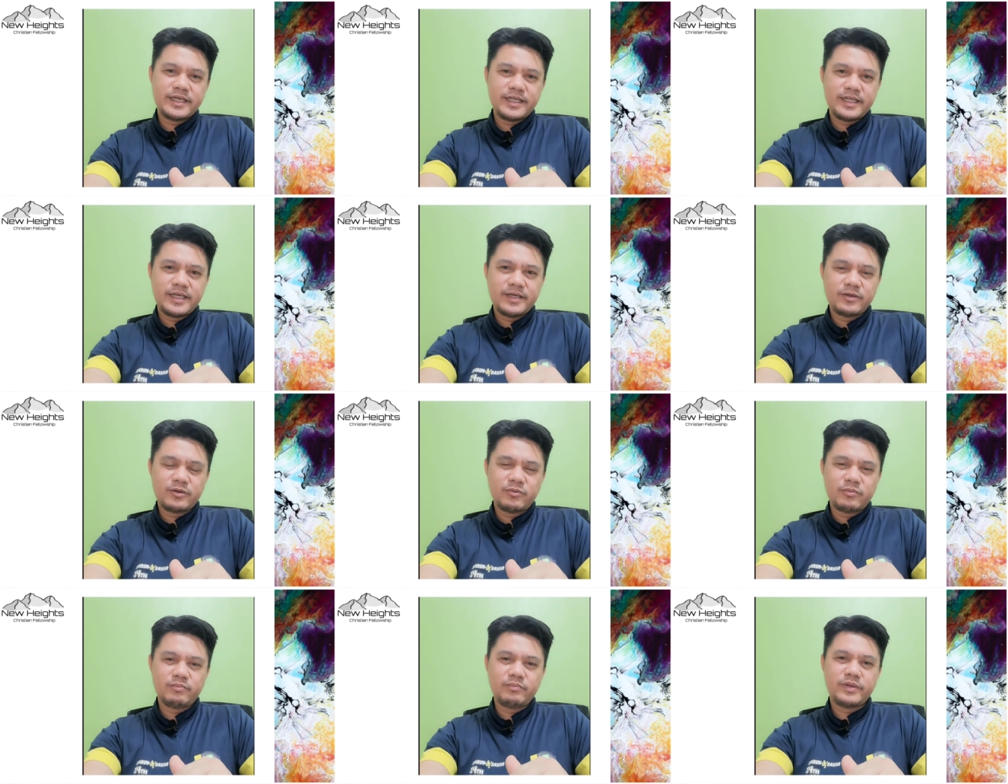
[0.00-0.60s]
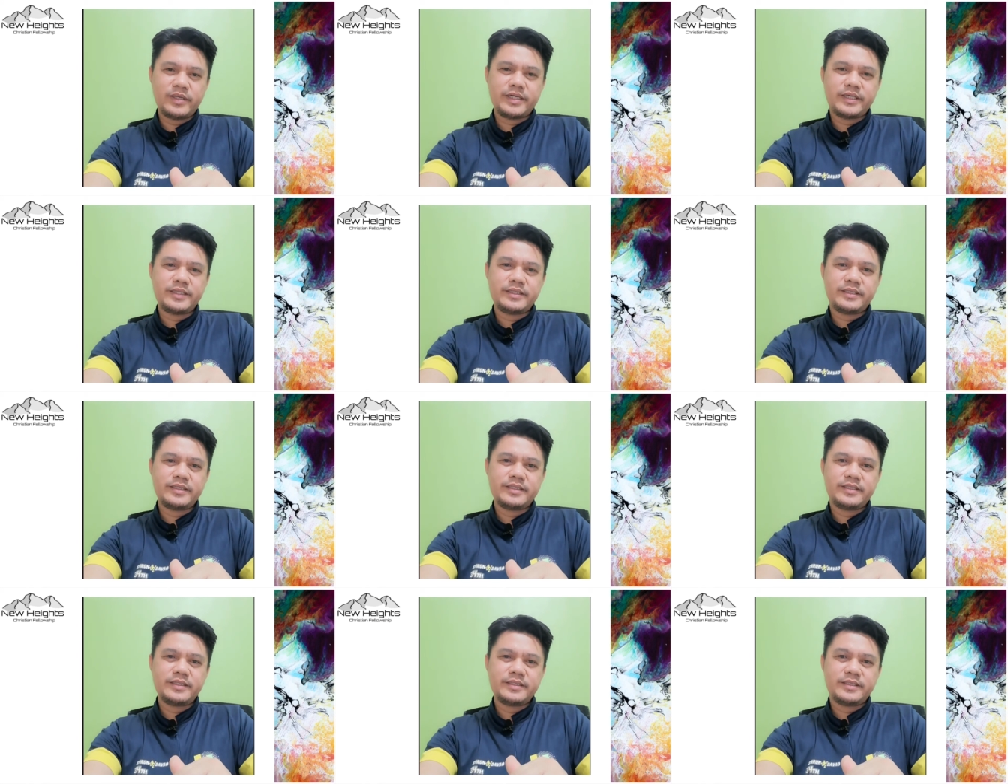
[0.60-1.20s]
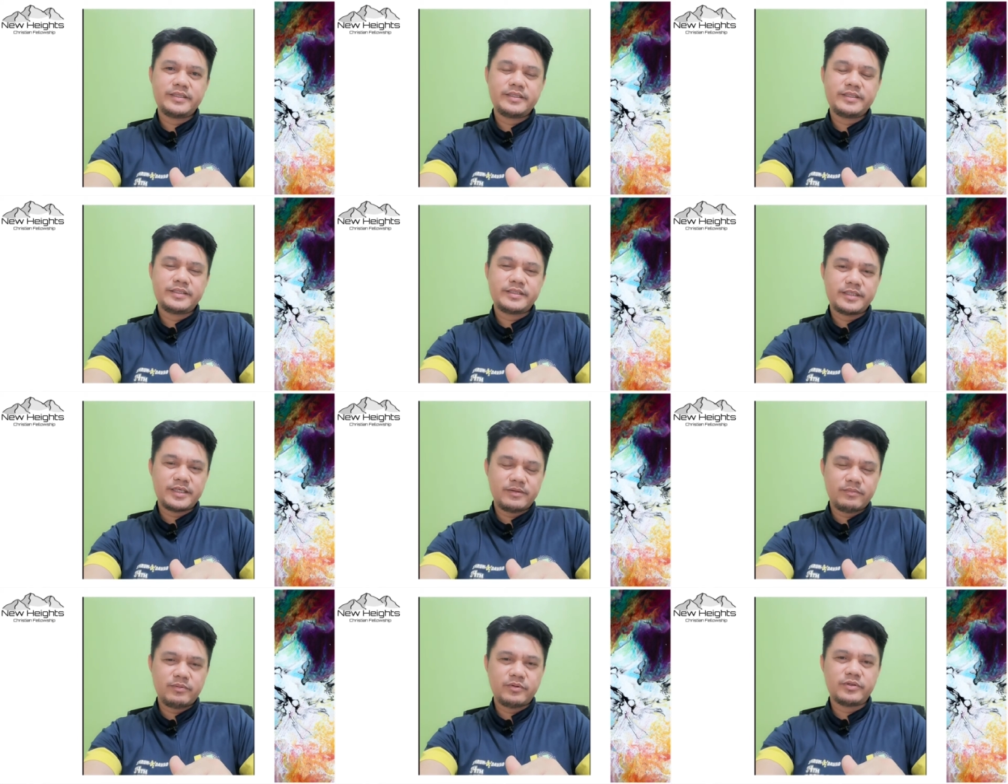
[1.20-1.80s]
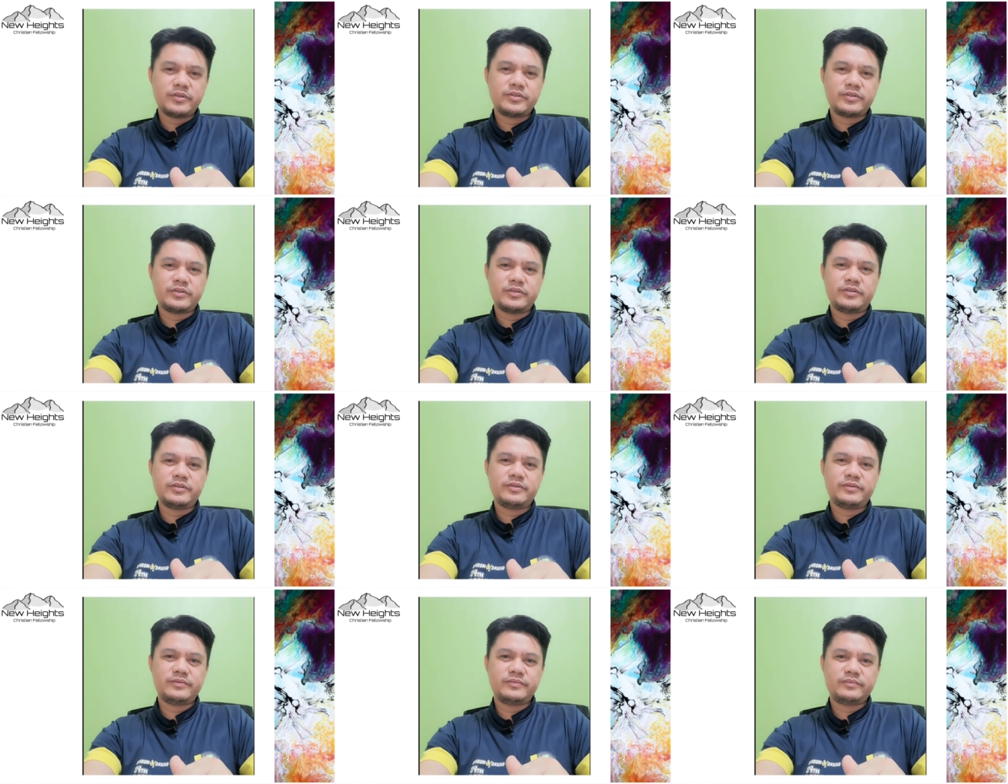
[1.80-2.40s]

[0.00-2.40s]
ang ilang complaint sa apostle